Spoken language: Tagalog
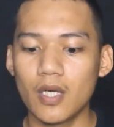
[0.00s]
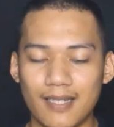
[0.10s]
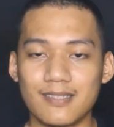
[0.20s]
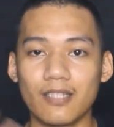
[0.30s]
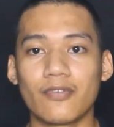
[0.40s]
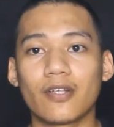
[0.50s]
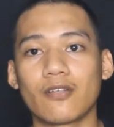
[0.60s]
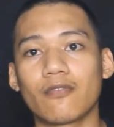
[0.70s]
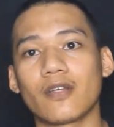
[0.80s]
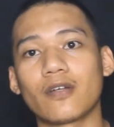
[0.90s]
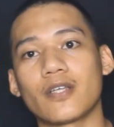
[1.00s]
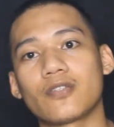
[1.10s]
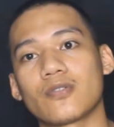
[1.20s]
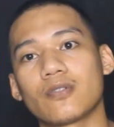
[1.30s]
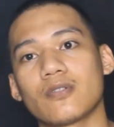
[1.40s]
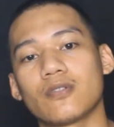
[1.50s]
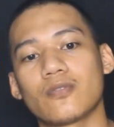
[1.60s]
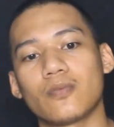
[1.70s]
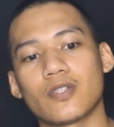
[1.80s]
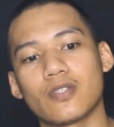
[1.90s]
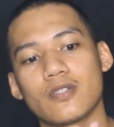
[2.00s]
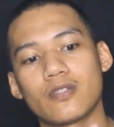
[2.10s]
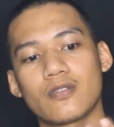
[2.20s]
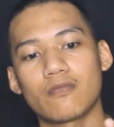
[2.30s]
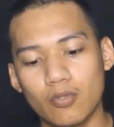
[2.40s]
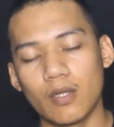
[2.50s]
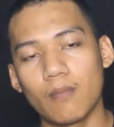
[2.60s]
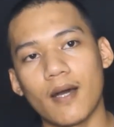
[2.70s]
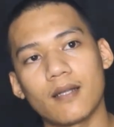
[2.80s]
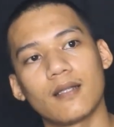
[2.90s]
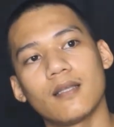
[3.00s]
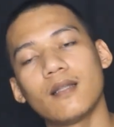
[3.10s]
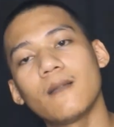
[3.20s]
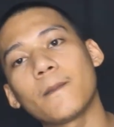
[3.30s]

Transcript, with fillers: It has different configurations which is dual parallel,